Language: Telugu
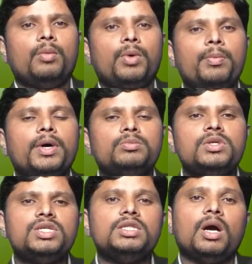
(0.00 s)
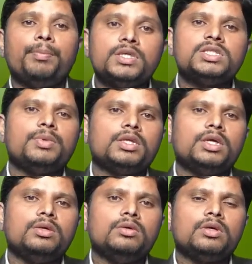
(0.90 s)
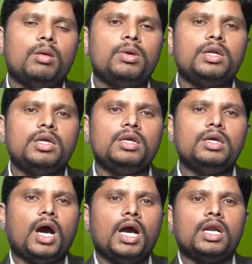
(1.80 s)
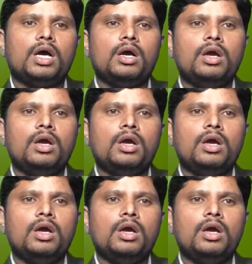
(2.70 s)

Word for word: పాపాత్మల చేతికి అప్పగించబడతాడు కాబట్టి ఆయన